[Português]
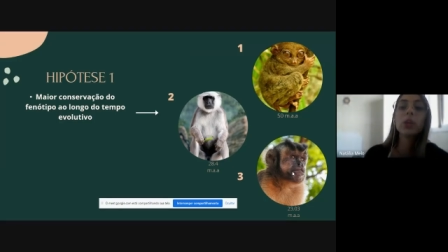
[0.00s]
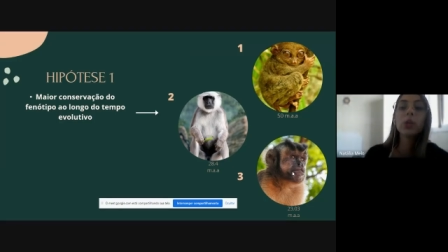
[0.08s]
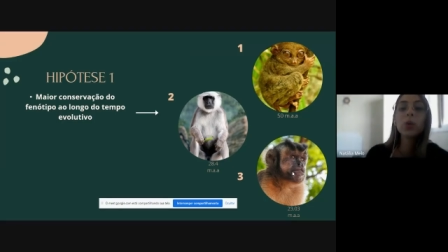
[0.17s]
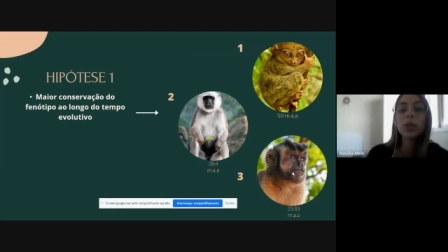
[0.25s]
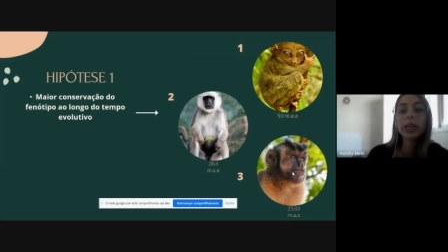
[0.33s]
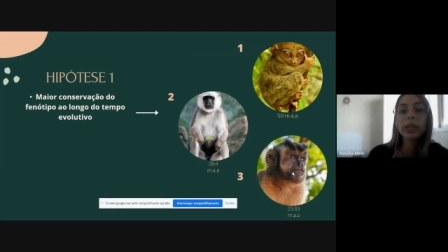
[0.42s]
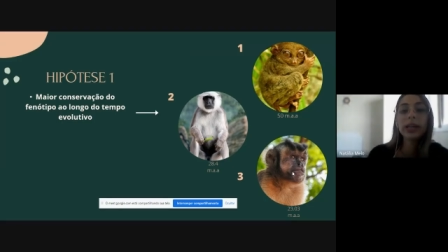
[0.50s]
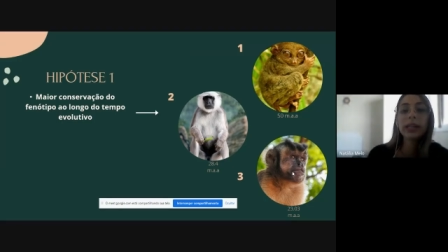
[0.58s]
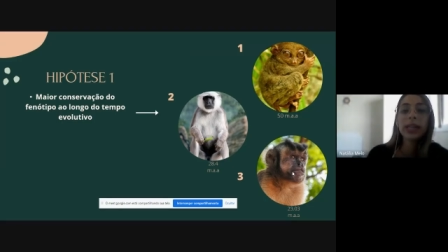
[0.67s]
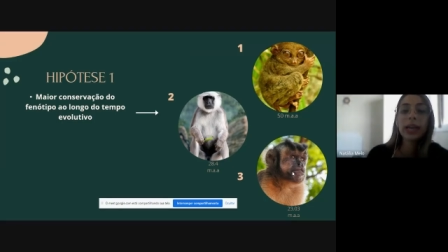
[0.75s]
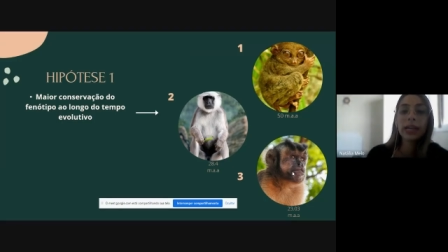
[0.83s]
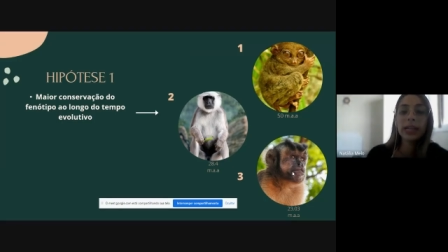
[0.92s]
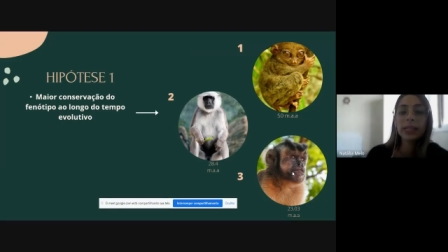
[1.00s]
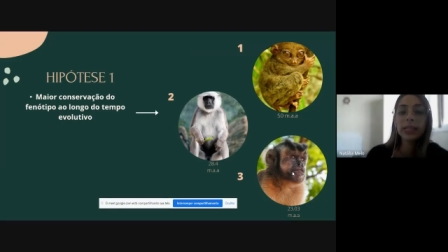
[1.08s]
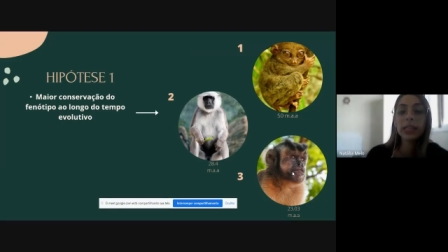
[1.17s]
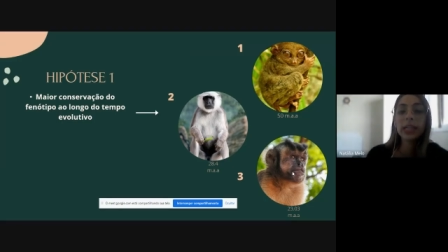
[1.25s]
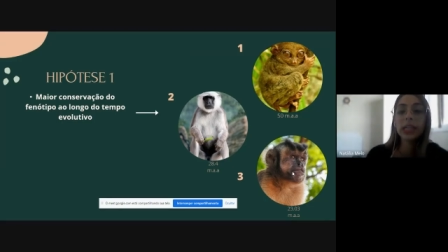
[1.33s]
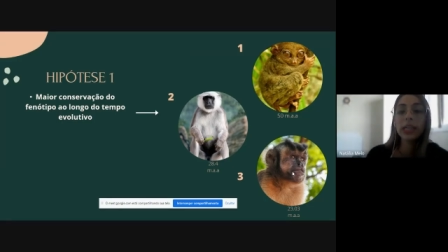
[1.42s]
do que
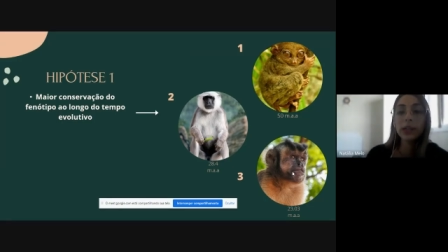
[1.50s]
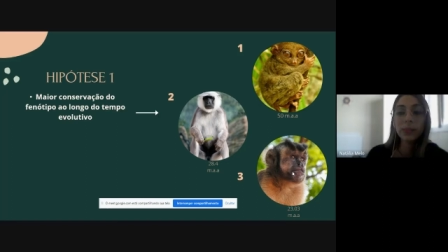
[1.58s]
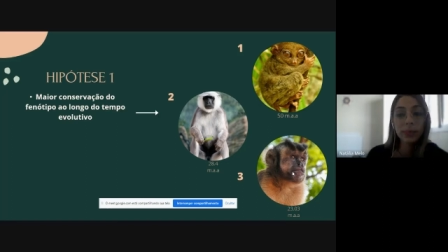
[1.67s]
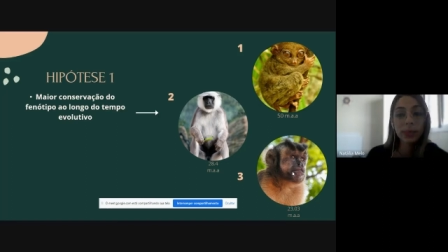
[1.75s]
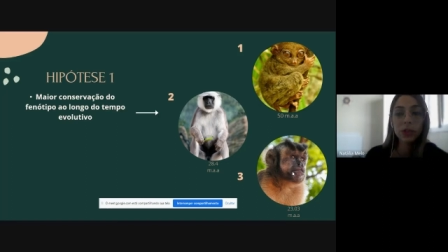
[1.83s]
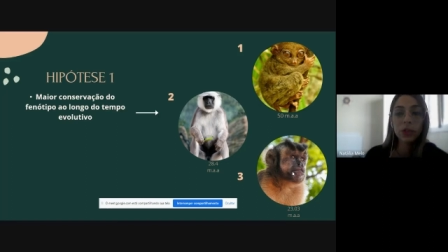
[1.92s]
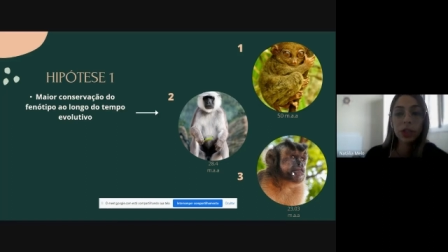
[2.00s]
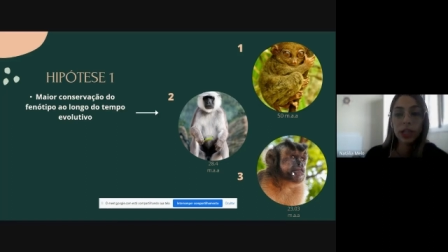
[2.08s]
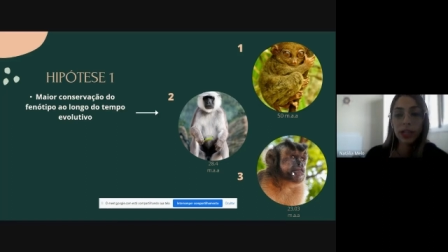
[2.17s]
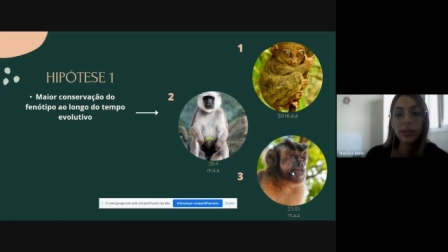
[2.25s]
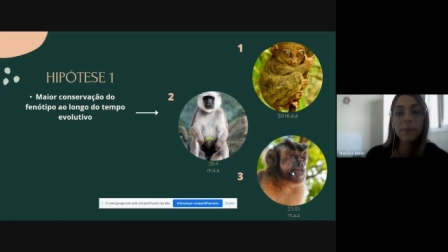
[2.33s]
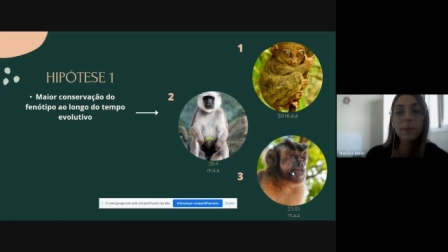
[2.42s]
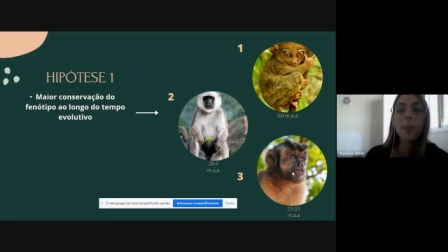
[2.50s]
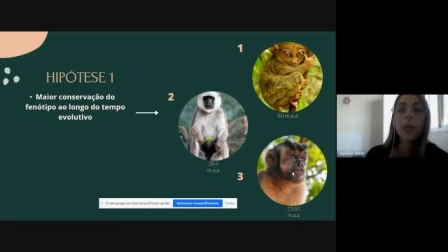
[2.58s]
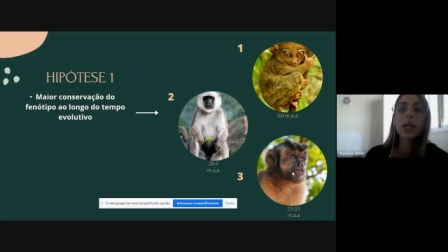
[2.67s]
Catarrhine e Platirrhine,